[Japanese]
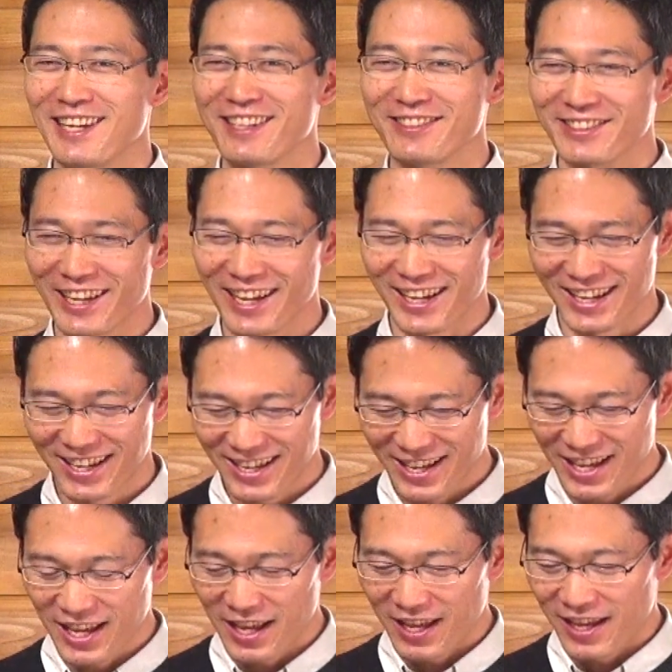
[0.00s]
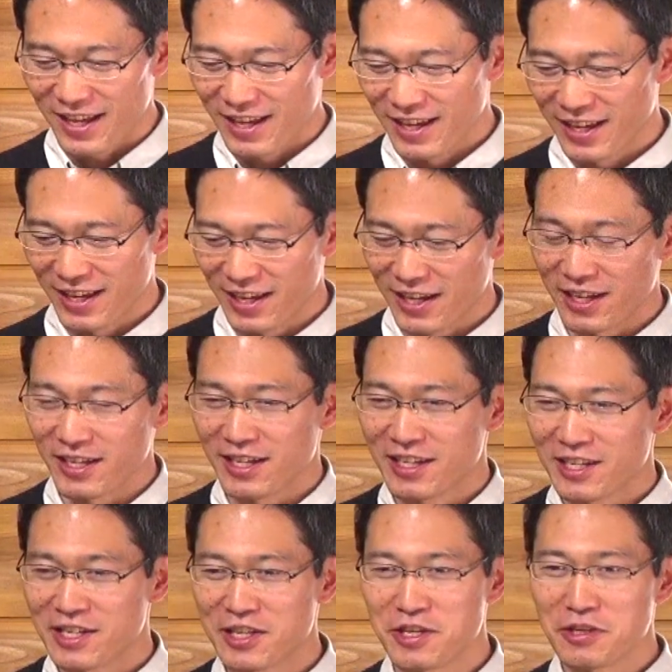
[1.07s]
なので、えー、
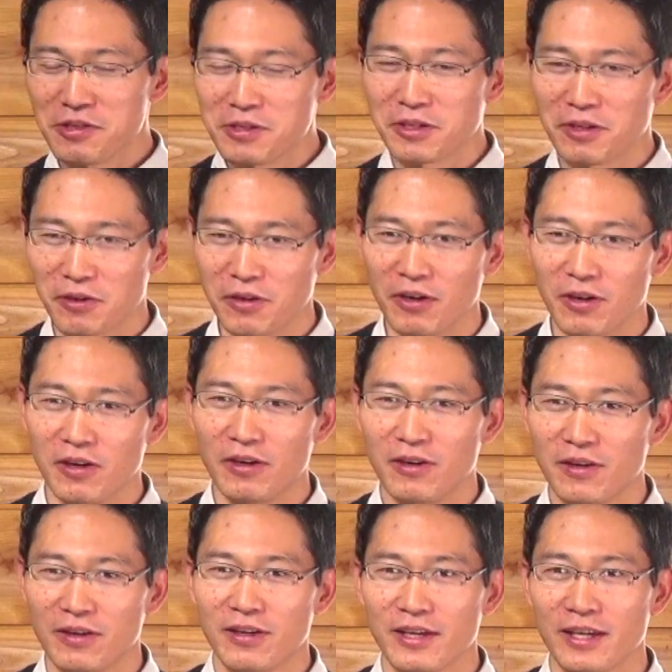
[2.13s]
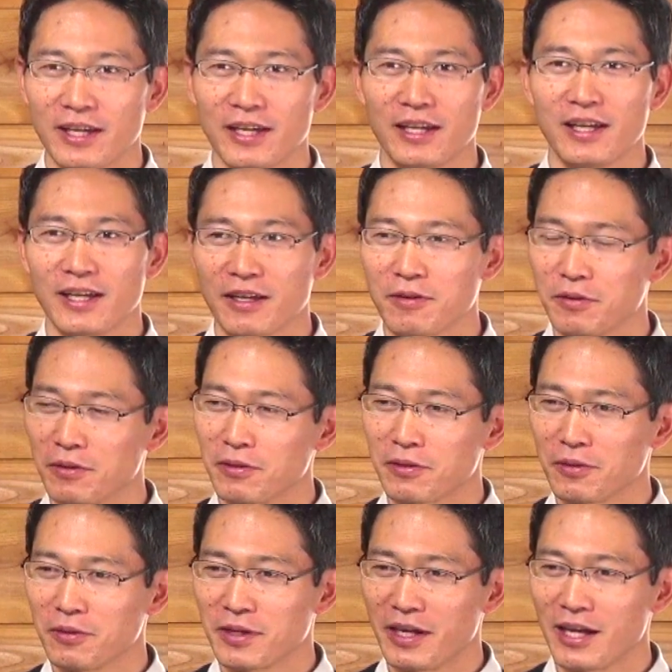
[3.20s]
急遽、えー、この
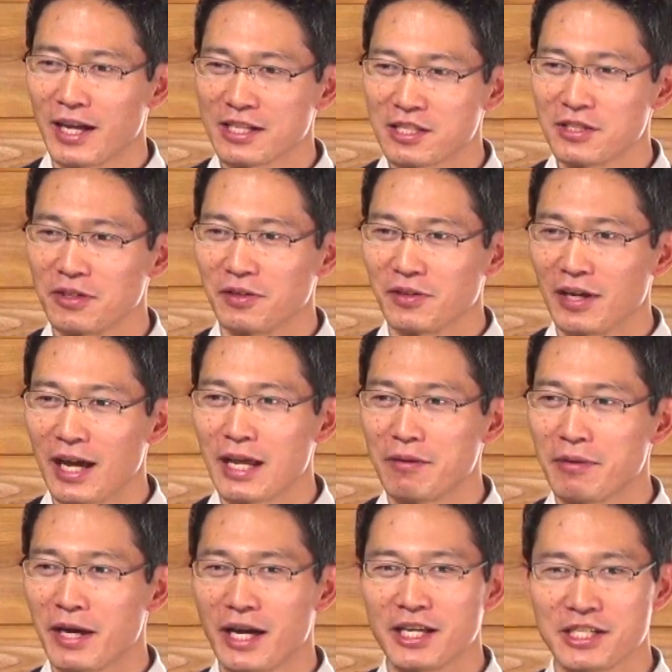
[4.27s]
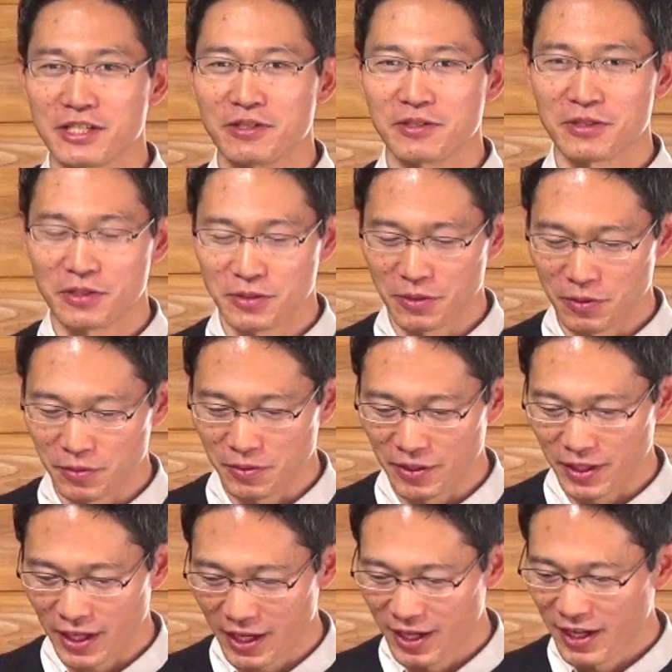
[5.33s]
教会初のライブ配信をするというこ
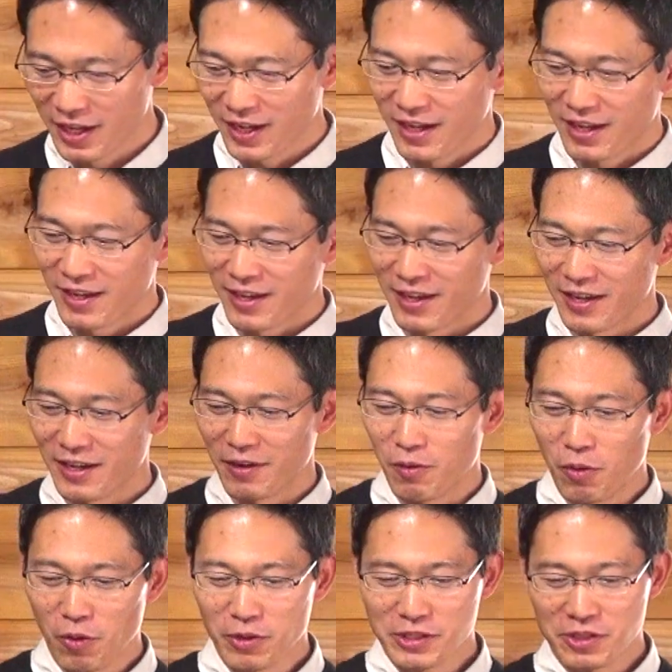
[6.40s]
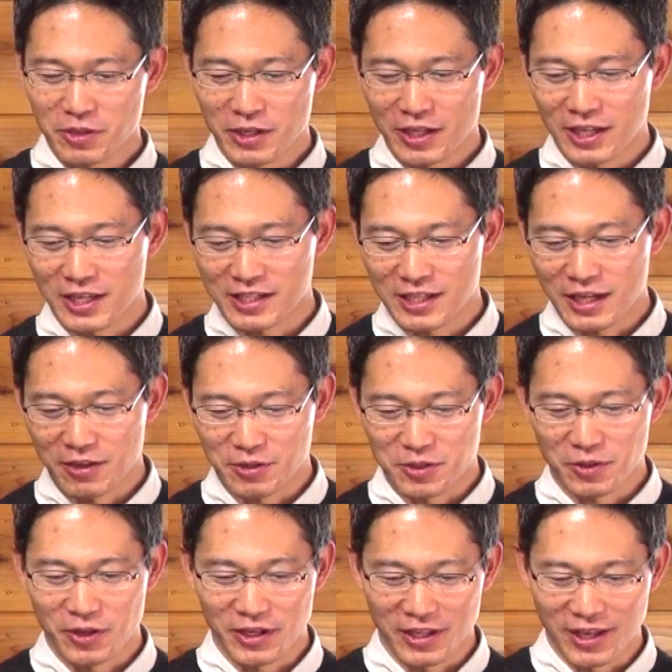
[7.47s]
とでね、えー、大急ぎで機材を
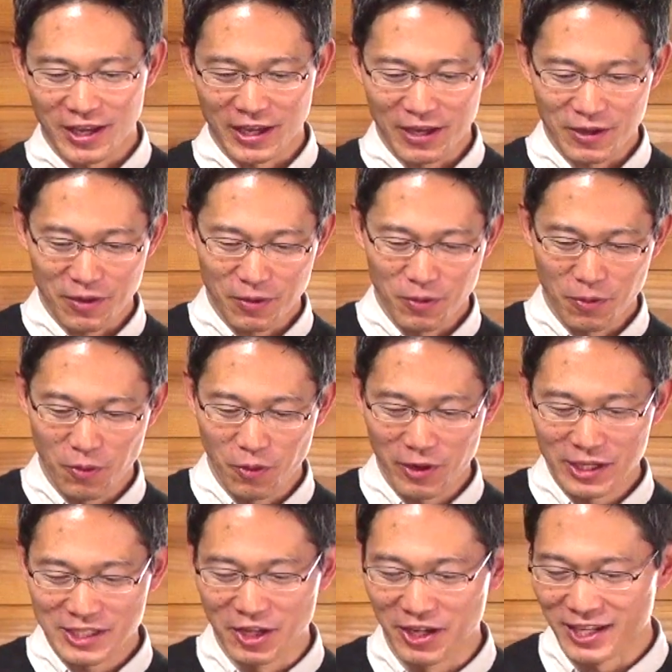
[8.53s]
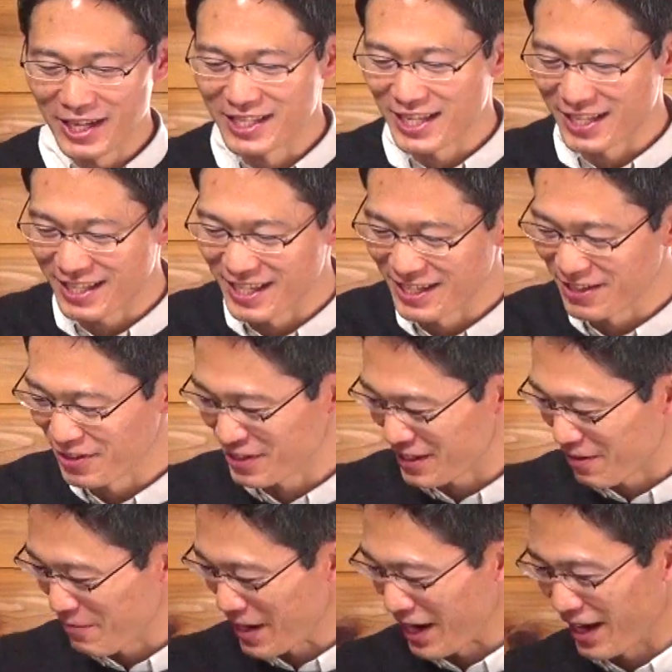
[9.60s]
揃えて、大急ぎでセッティングをし
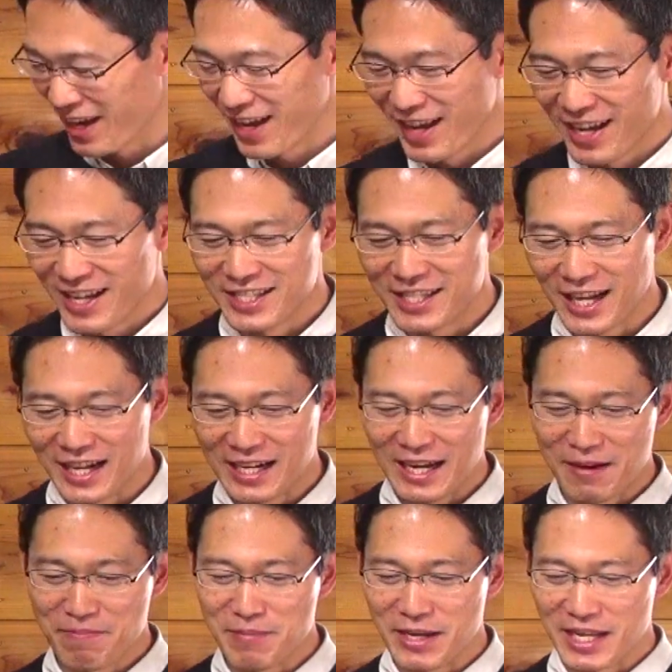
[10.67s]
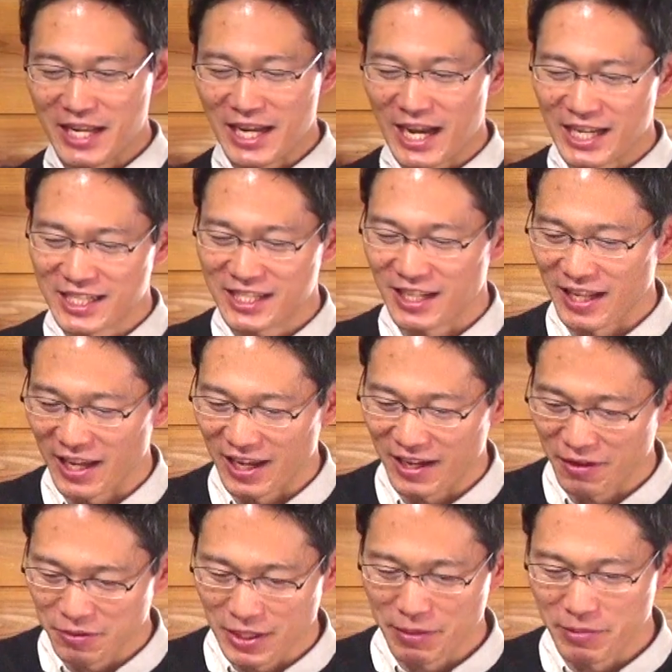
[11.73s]
て、まあ、若干見切り発車
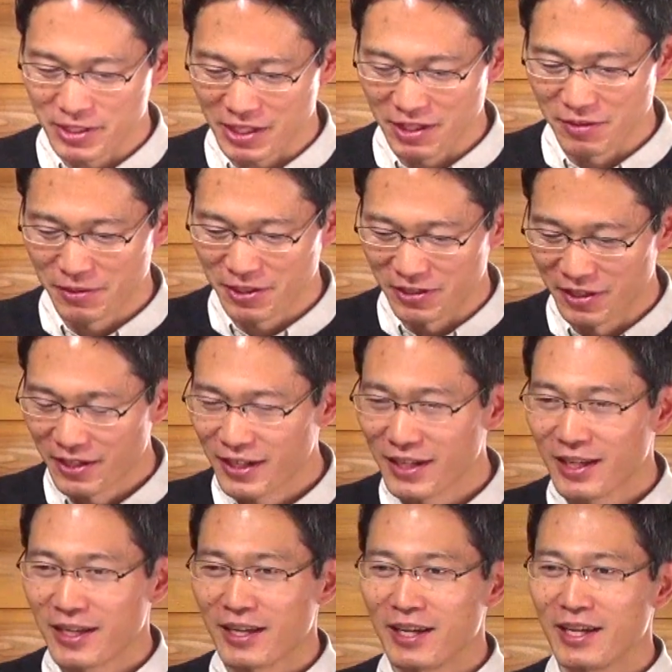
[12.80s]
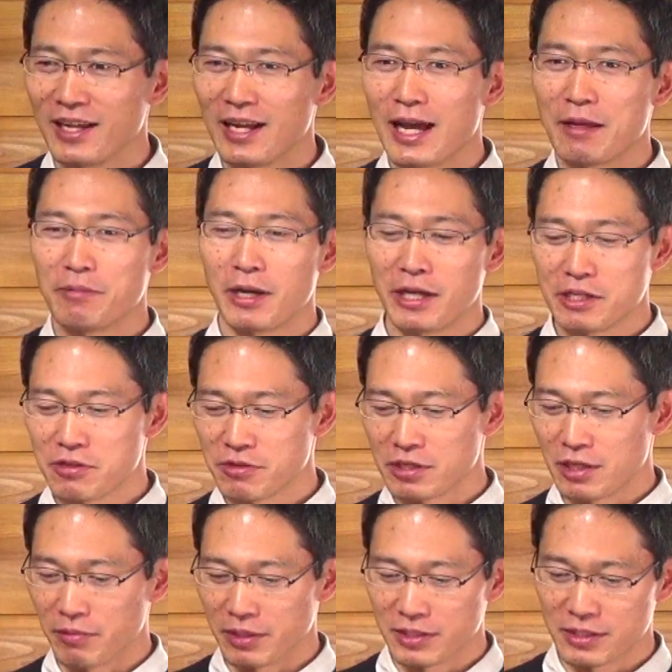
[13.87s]
でございますけれども、えー、ライブ配信を
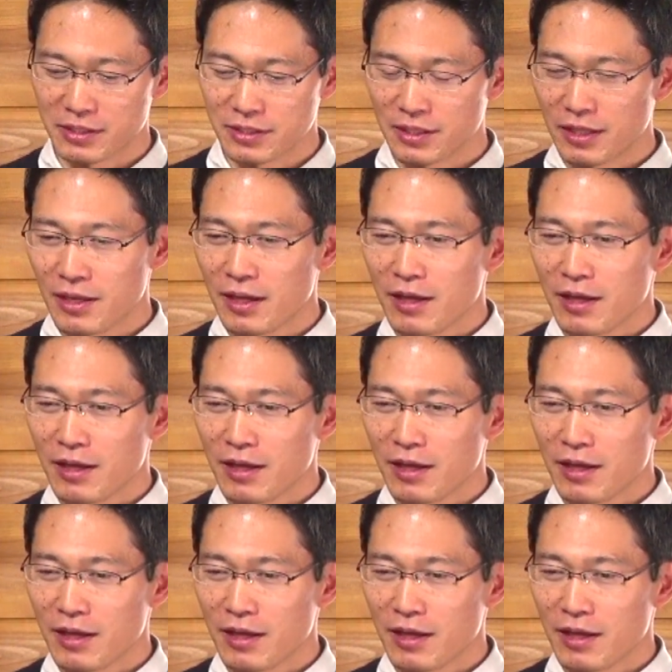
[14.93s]
しています。